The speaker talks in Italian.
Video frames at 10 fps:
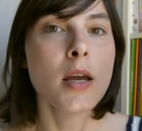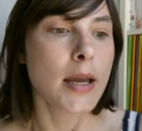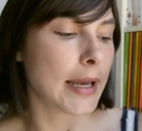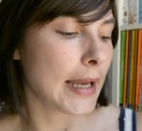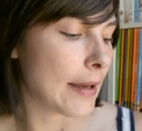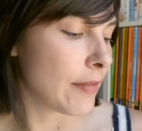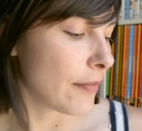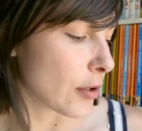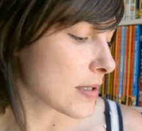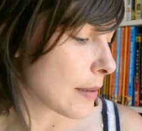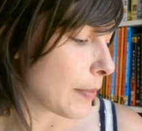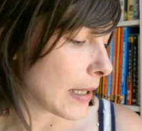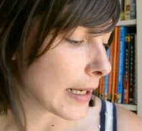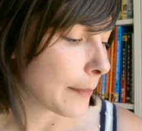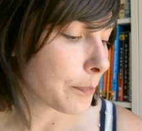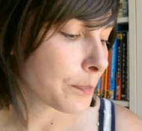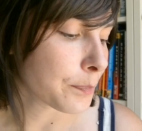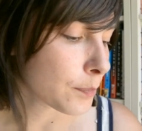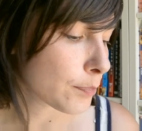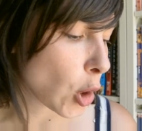e vi farò sapere
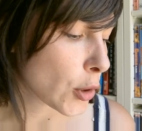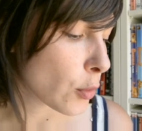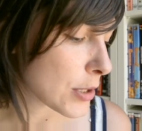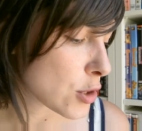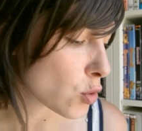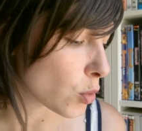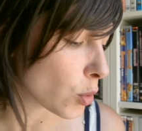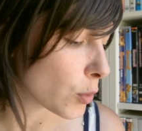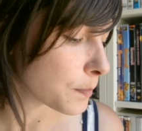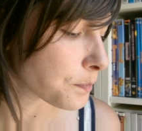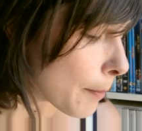um, poi come sono.